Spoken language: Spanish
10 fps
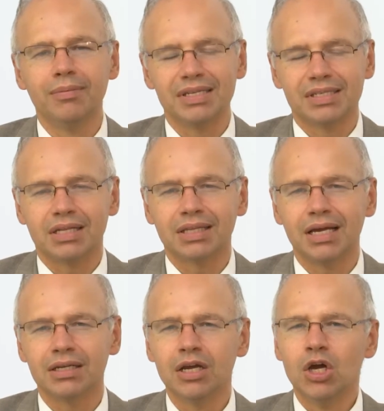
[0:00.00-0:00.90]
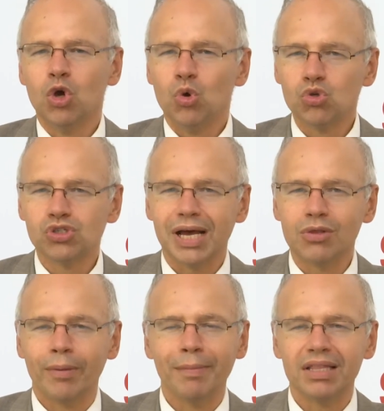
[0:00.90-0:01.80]
Basartán
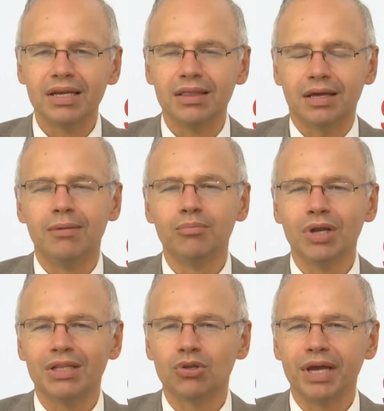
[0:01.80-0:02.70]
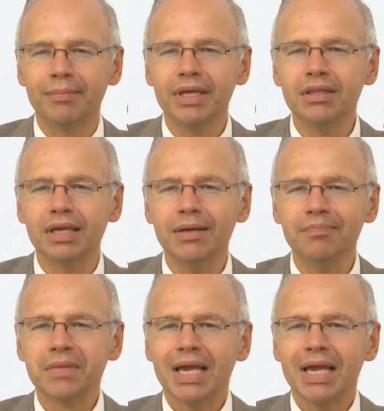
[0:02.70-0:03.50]
usado en Madrid ambulatoriamente